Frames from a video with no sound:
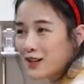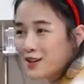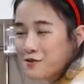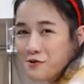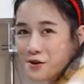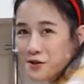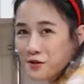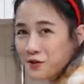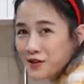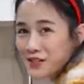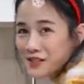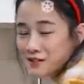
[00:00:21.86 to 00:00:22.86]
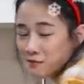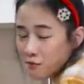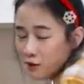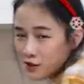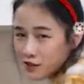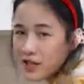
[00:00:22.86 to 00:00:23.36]
merry
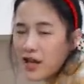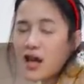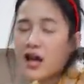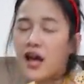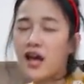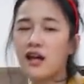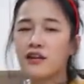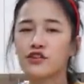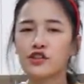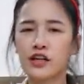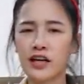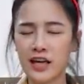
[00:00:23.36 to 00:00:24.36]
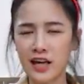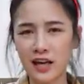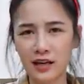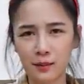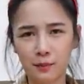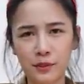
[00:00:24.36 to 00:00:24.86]
Christmas and a
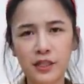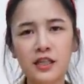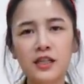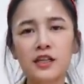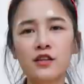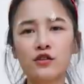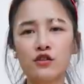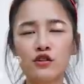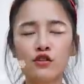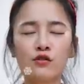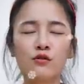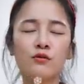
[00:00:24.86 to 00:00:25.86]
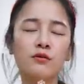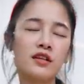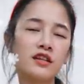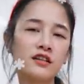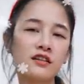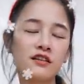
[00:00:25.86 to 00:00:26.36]
happy New
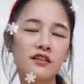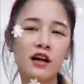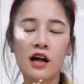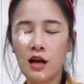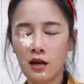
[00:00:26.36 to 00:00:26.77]
Year。